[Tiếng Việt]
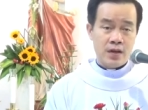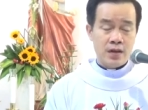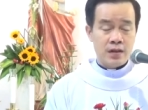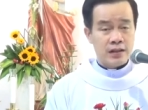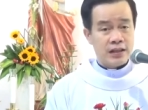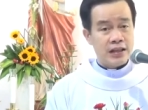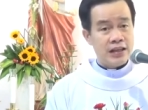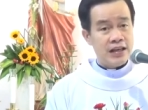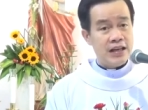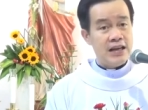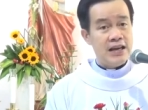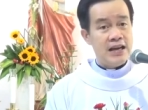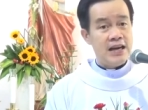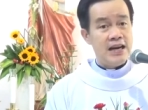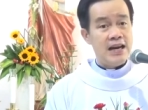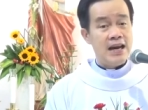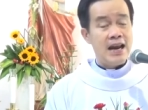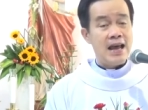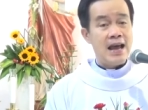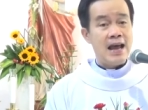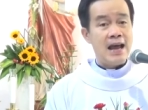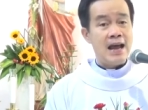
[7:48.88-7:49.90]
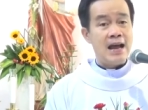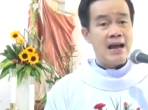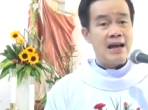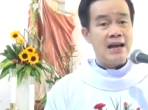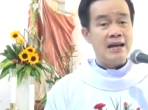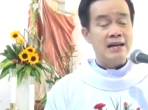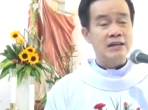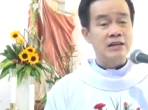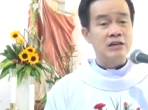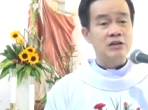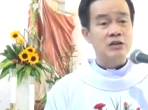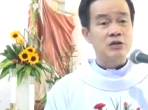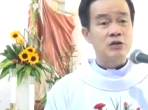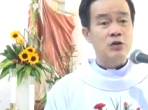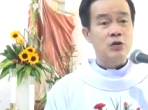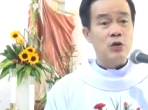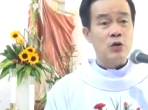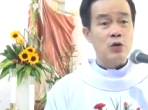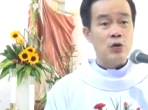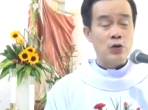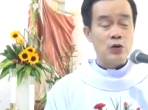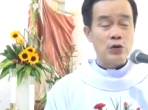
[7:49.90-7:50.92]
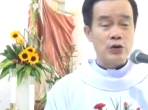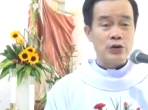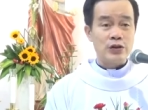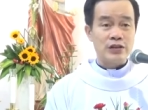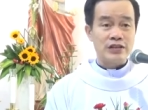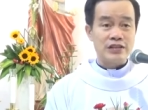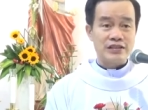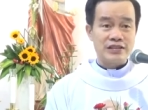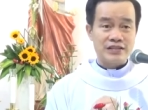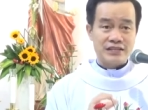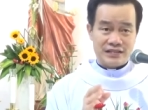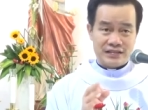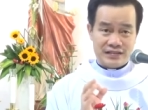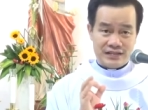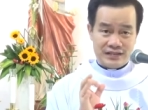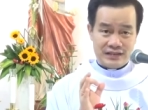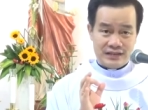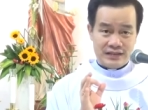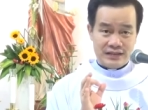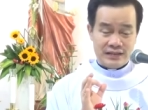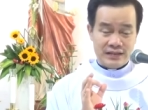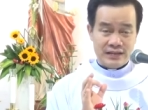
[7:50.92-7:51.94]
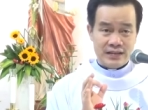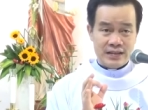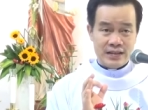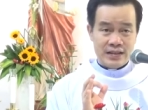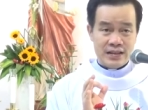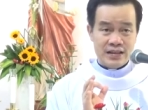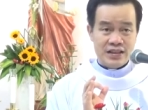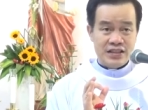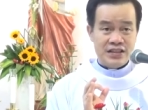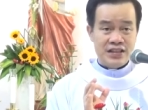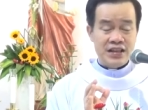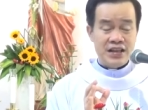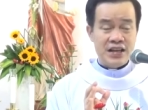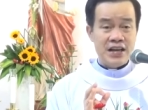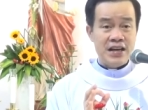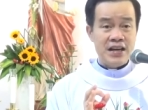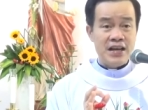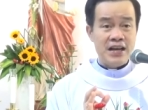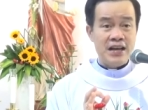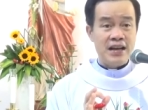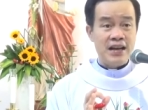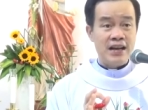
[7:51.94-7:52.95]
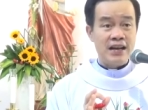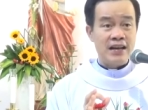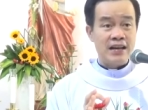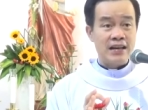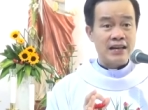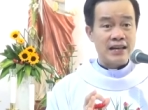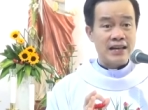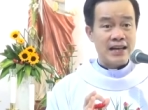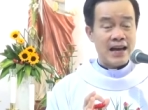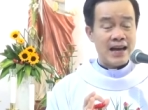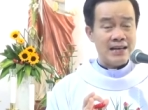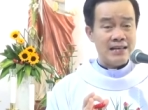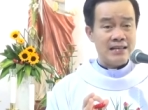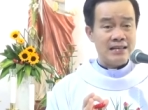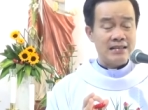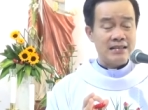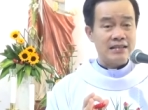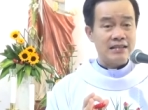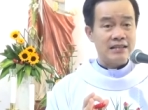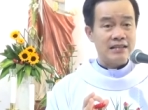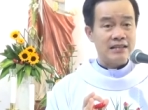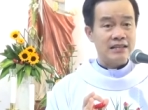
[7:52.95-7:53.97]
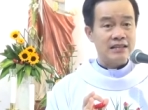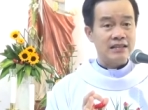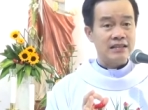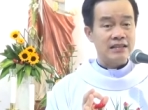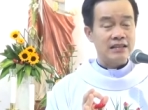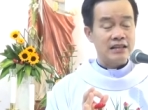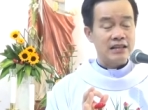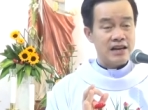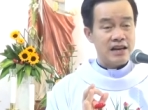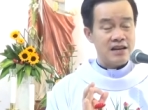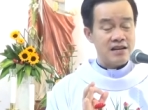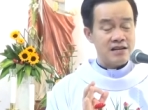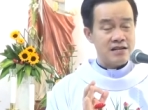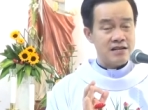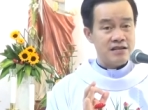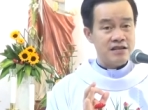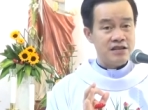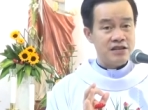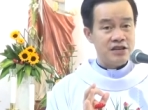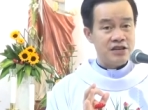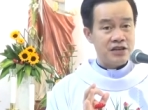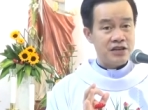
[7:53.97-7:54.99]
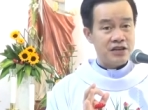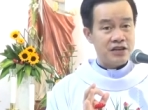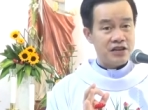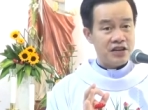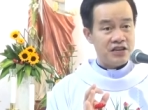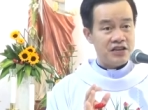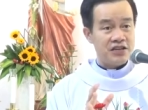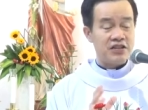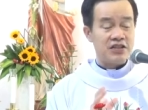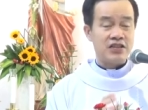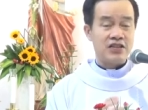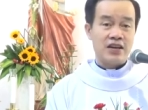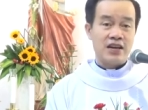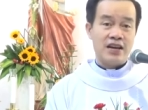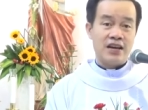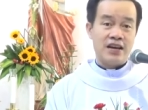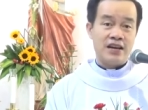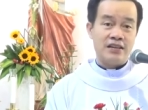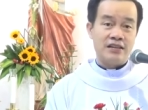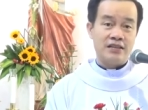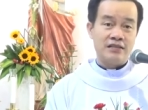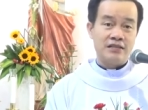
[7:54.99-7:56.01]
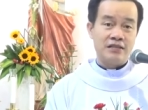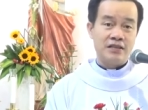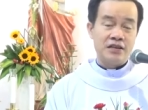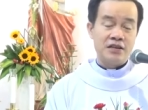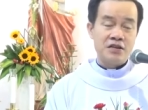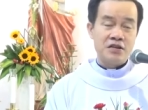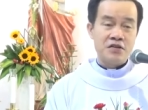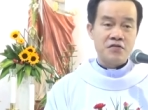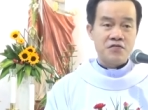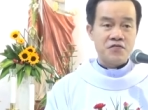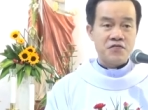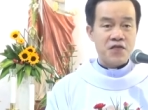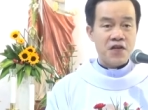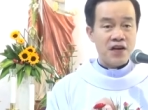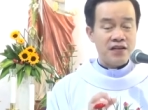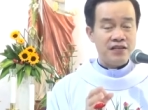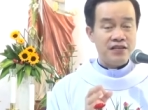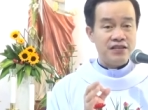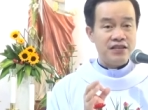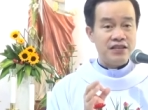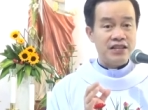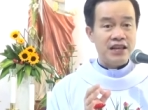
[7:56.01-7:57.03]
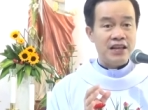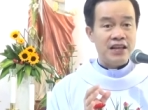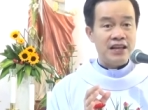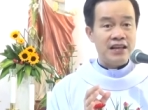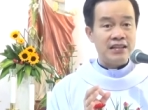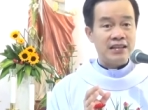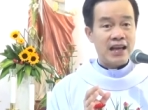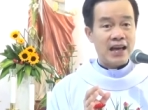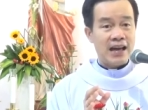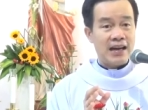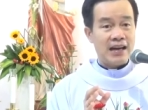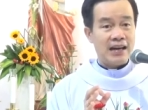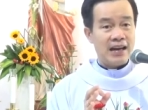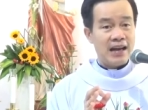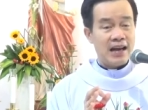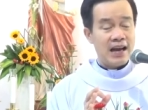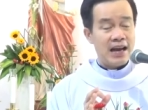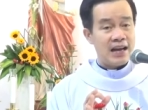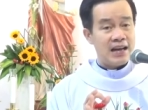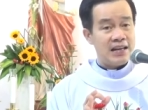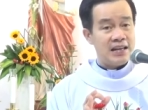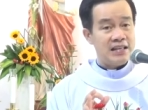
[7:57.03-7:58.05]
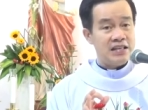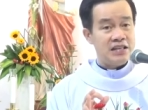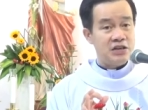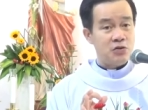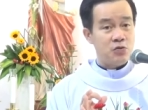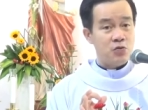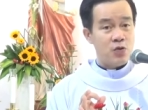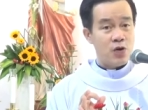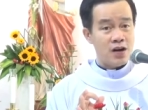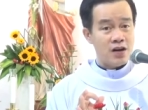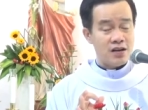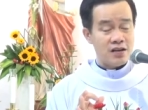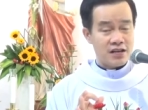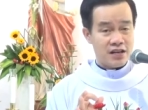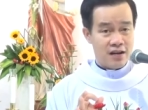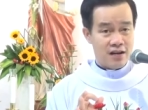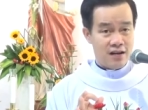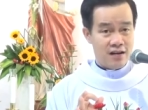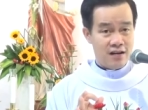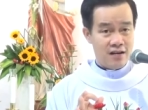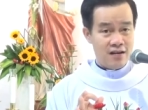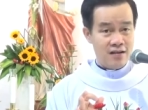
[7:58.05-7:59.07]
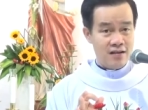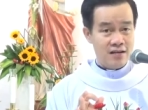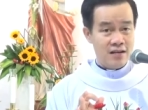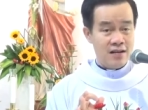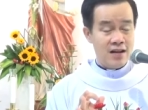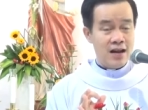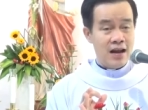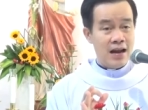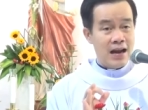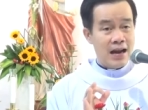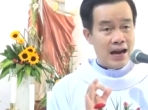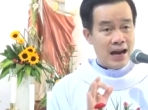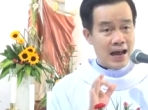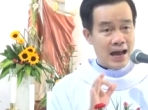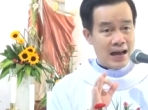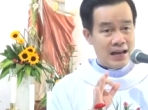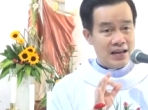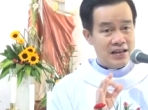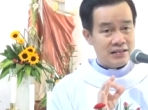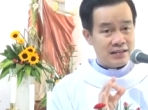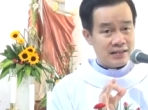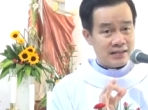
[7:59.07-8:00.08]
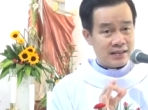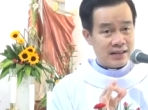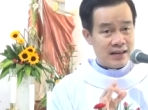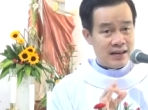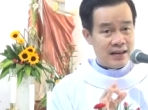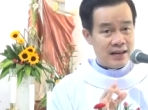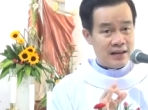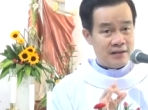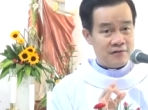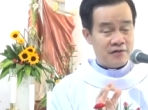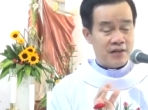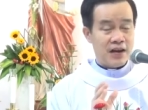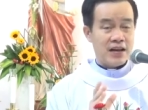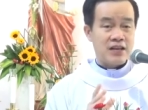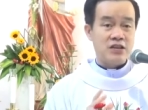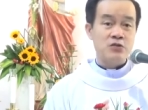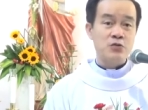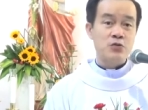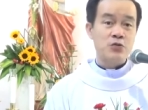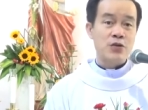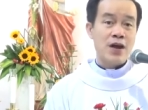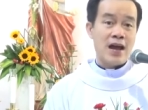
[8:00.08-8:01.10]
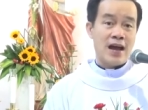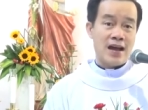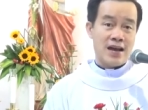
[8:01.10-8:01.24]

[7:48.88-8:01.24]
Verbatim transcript: thì là cuộc chia cách đất nước Israel phân chia thành hai dương quốc nhỏ là Israel và Judah.